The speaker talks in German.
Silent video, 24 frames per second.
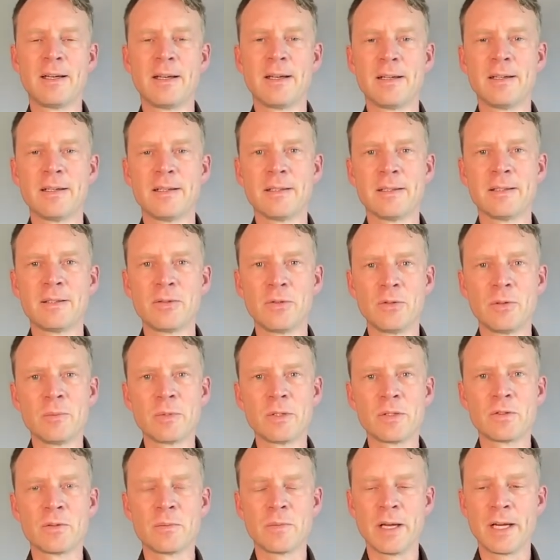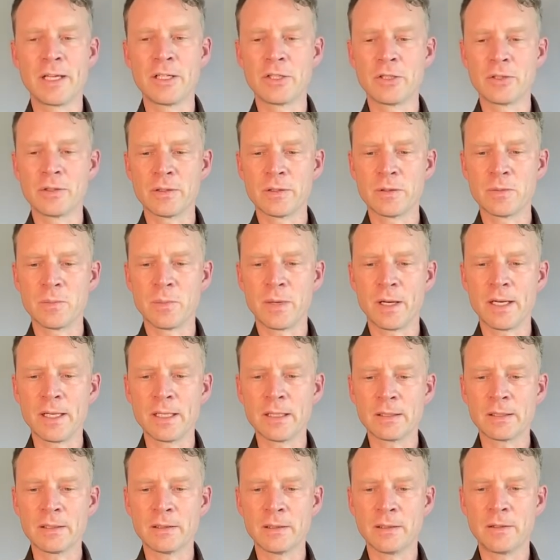äh, Türme zum Einsturz
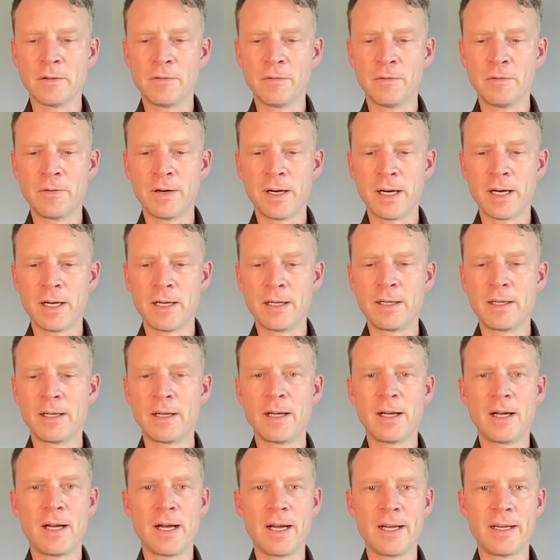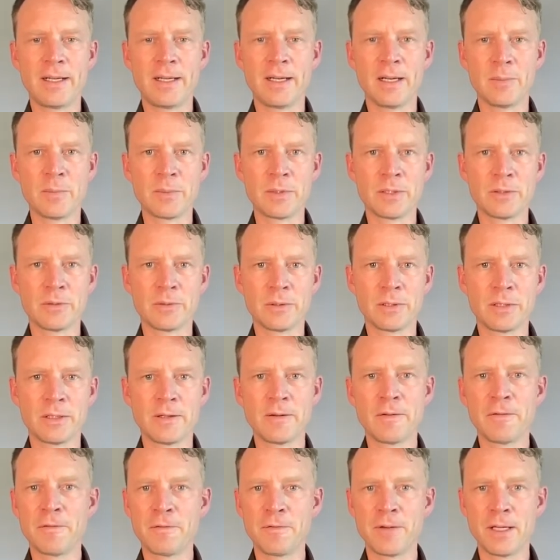brachten, war eine absolute
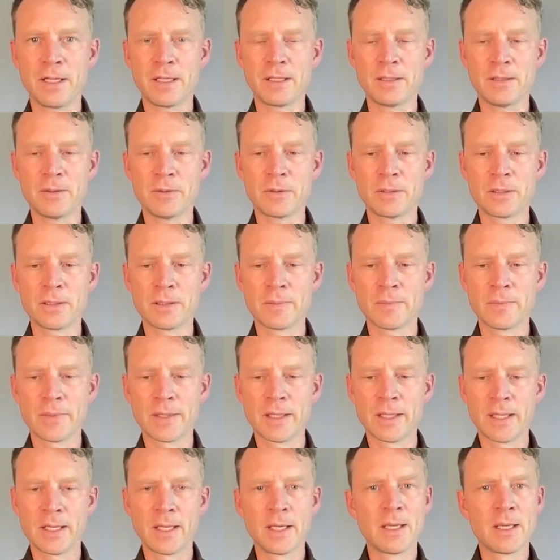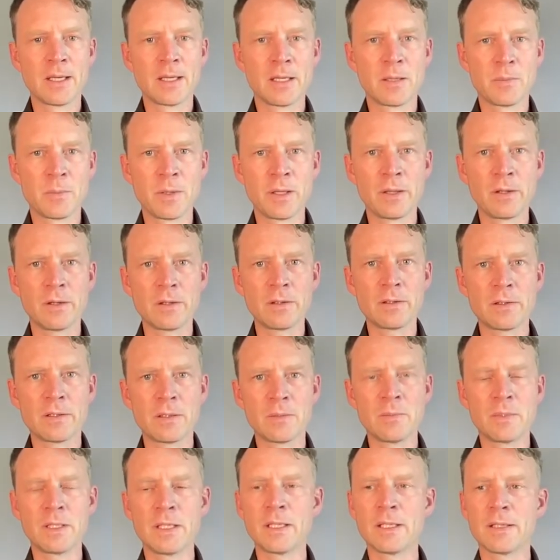Fake News. Ich bin
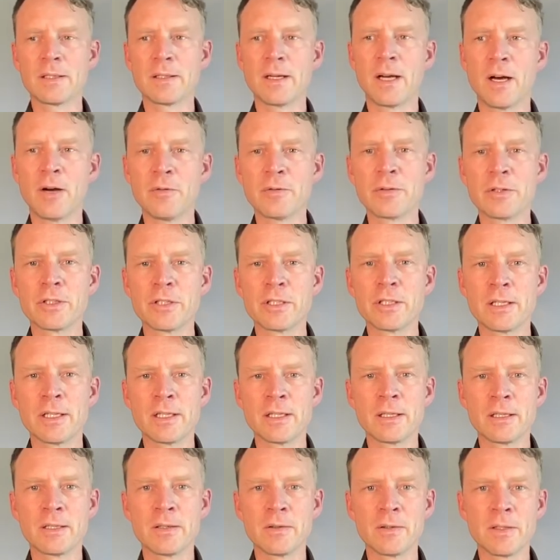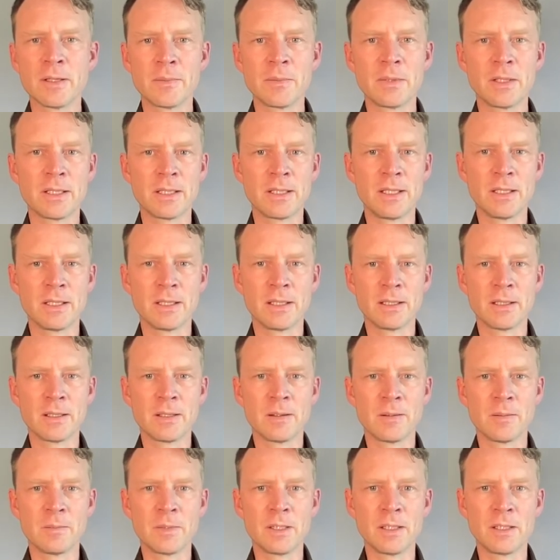trotzdem nicht aufgestanden, habe dagegen
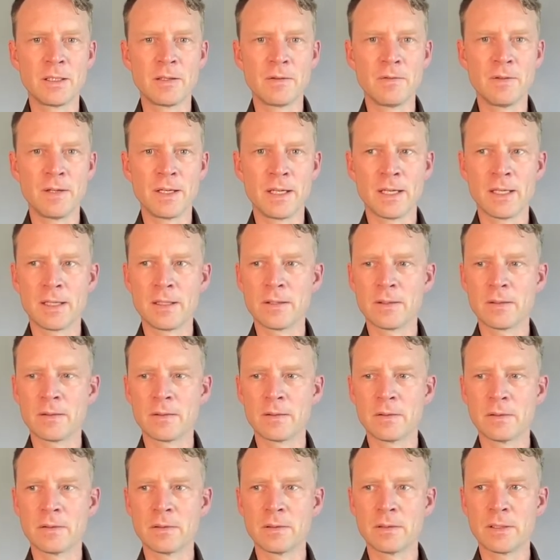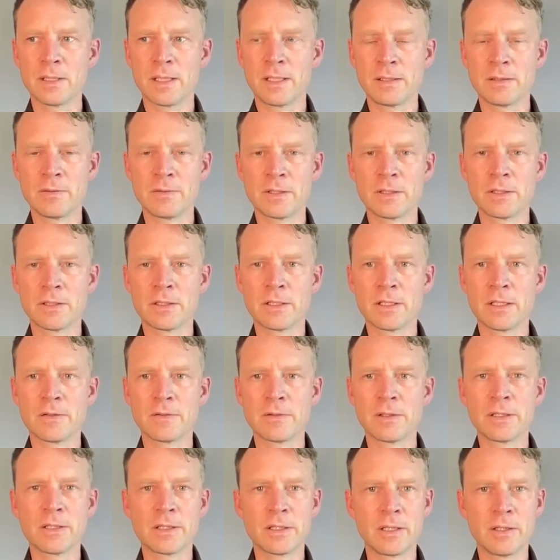äh, mich gewehrt und als
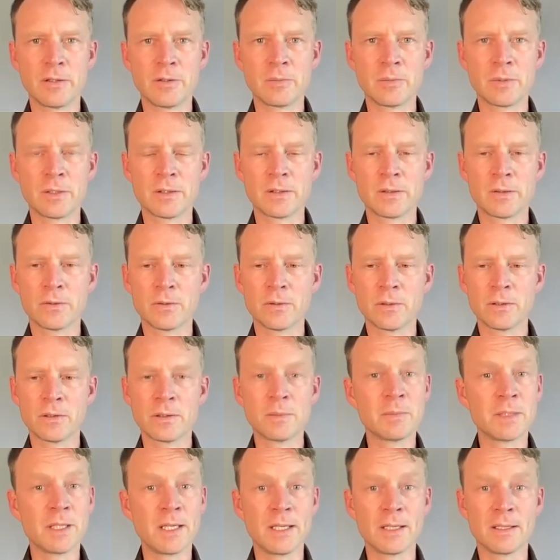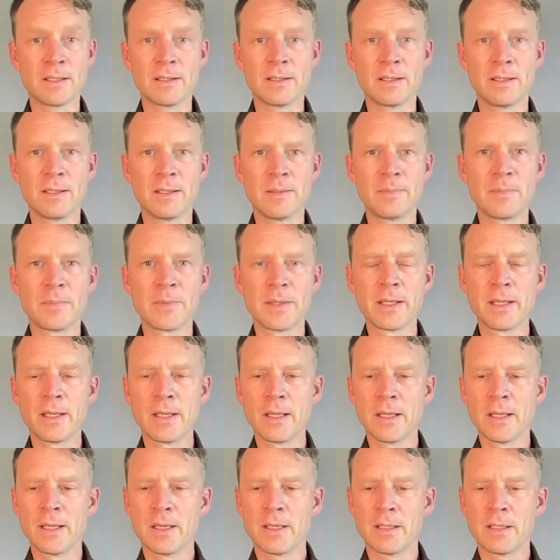Wissenschaftler Stellung bezogen. Im Gegenteil.
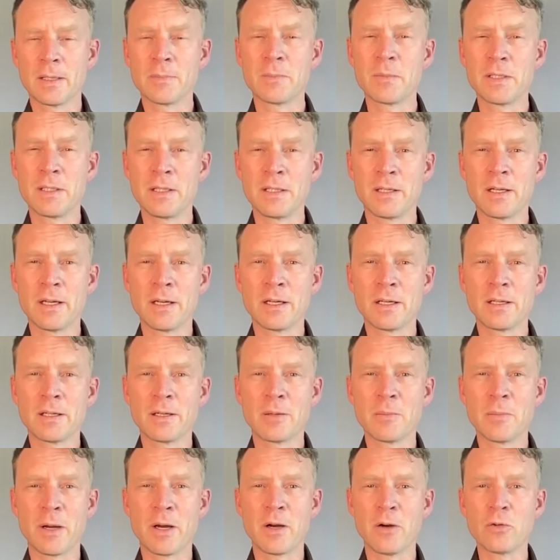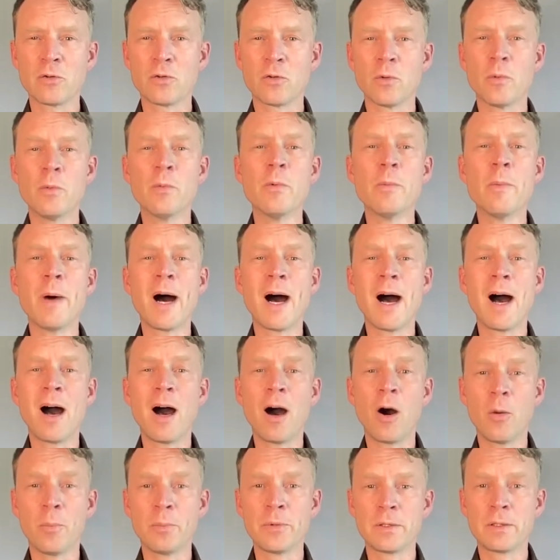Ich habe zehn Jahre gebraucht, um
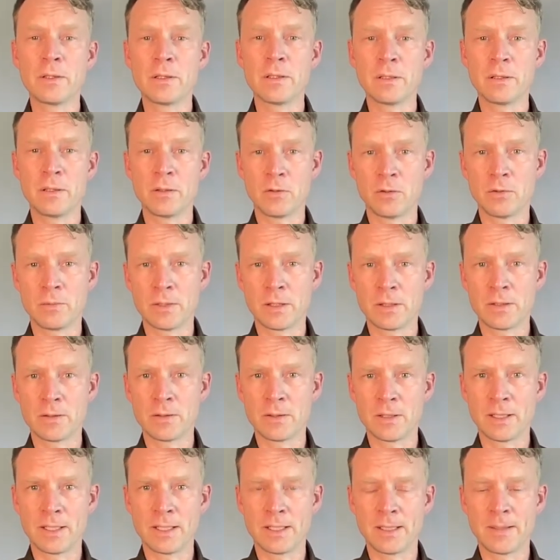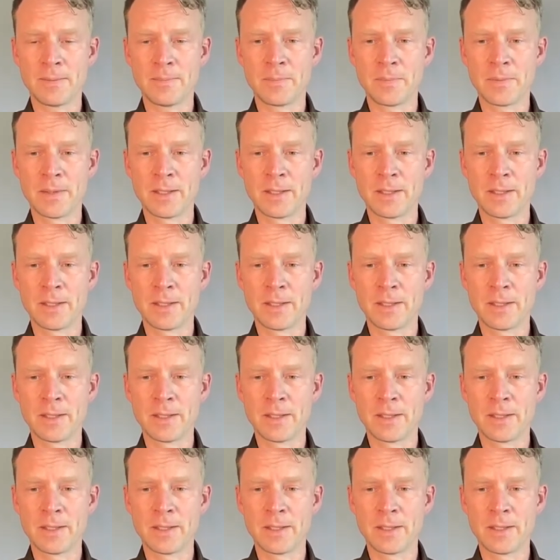überhaupt darüber zu reden.